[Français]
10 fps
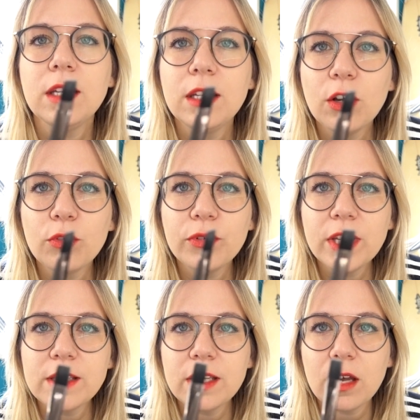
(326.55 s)
Et en
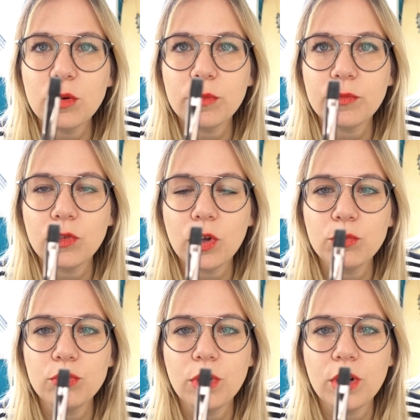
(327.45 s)
fait, il y a un,
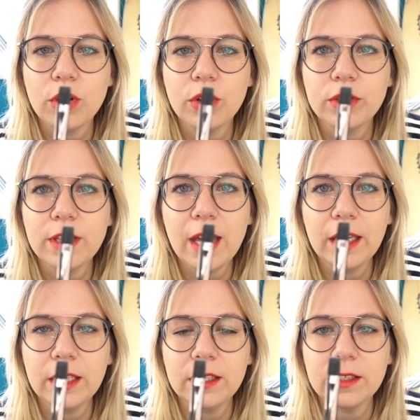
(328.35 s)
embout euh,
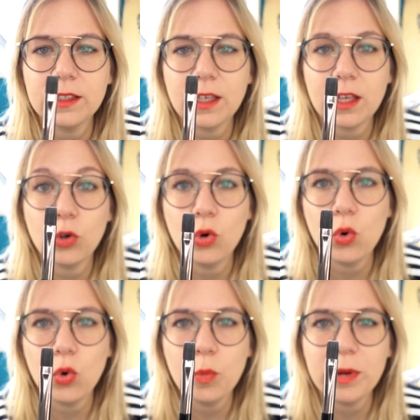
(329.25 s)
carré, un
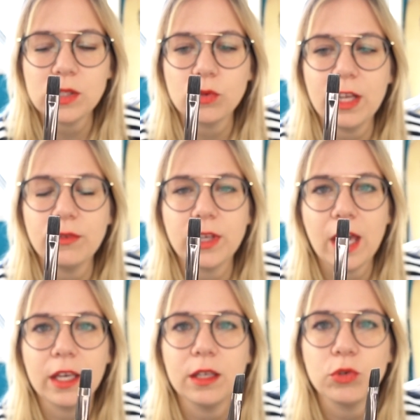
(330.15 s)
gros pinceau lèvres
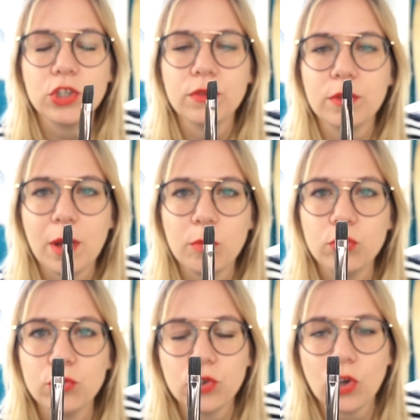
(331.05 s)
carré. Moi, je fais ma
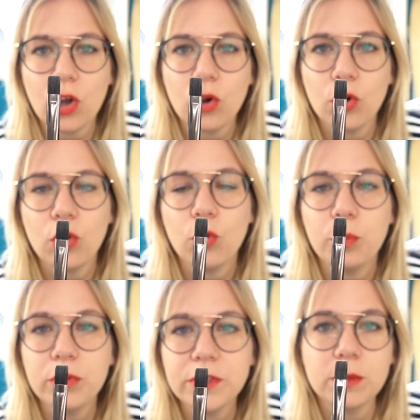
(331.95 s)
bouche euh, au
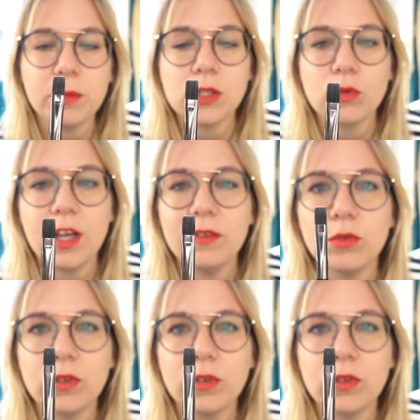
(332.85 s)
petit pinceau lèvres.